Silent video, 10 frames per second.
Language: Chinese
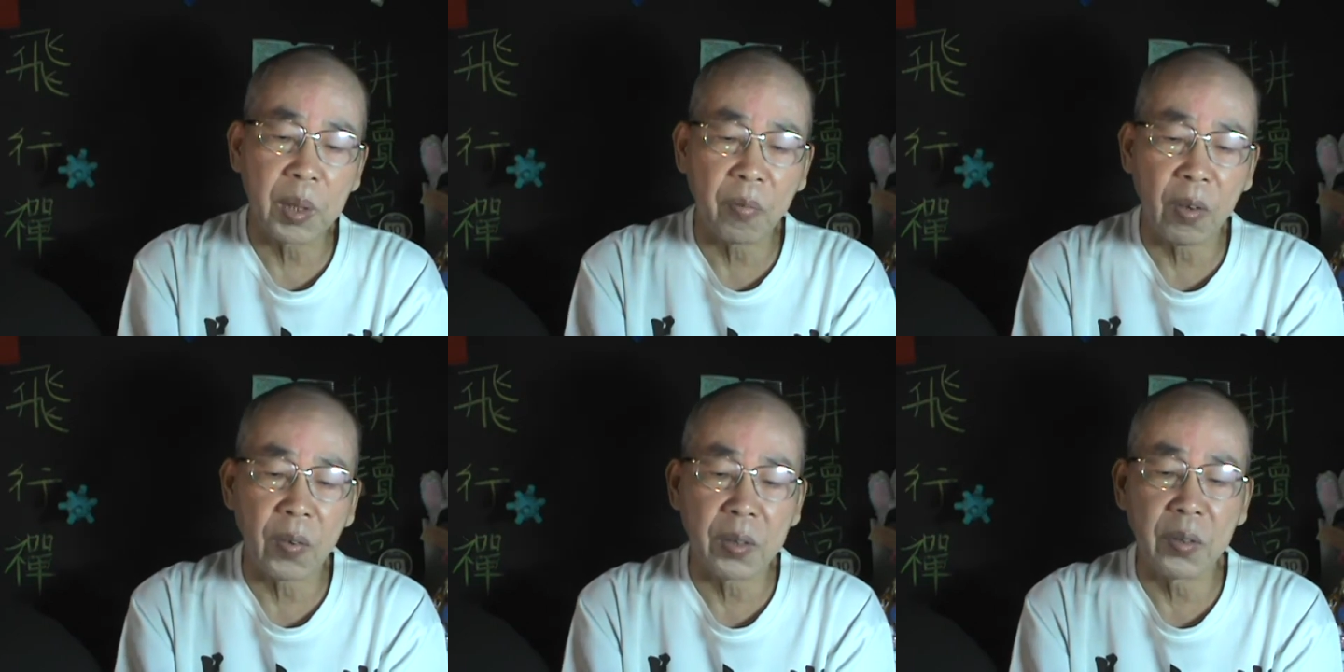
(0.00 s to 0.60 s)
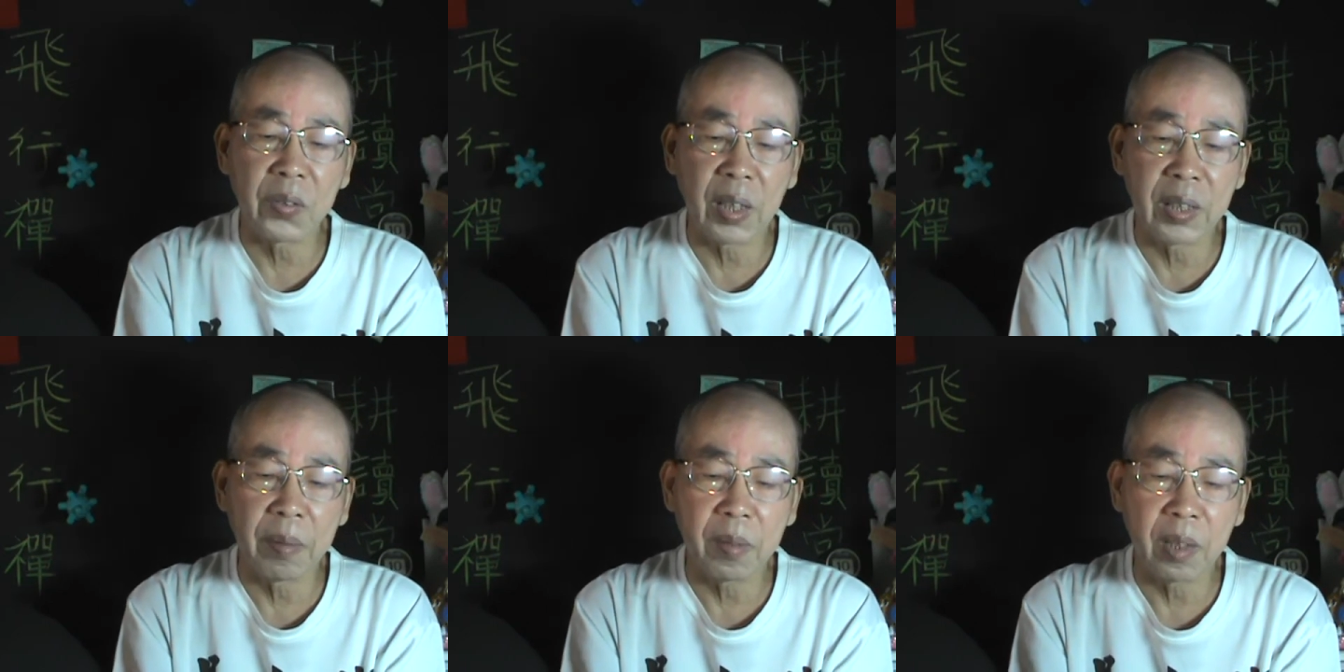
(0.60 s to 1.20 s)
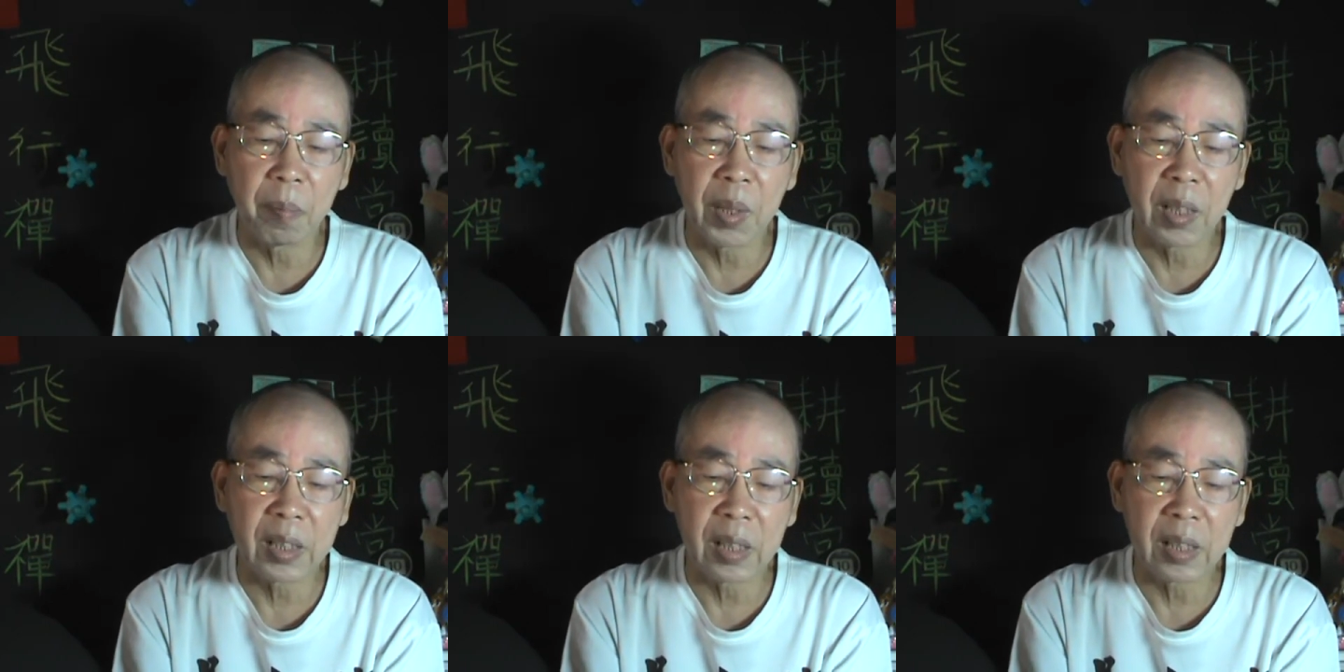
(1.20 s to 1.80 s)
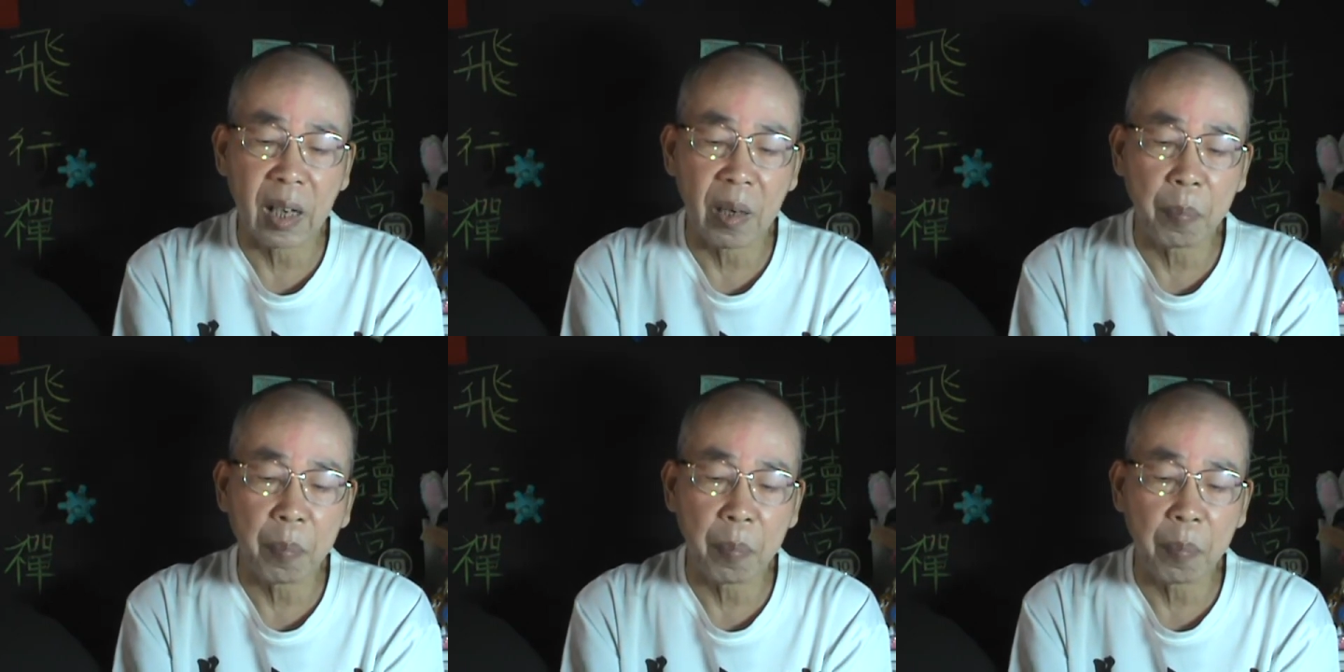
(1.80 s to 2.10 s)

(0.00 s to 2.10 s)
的方法应用到人人们的身上哈，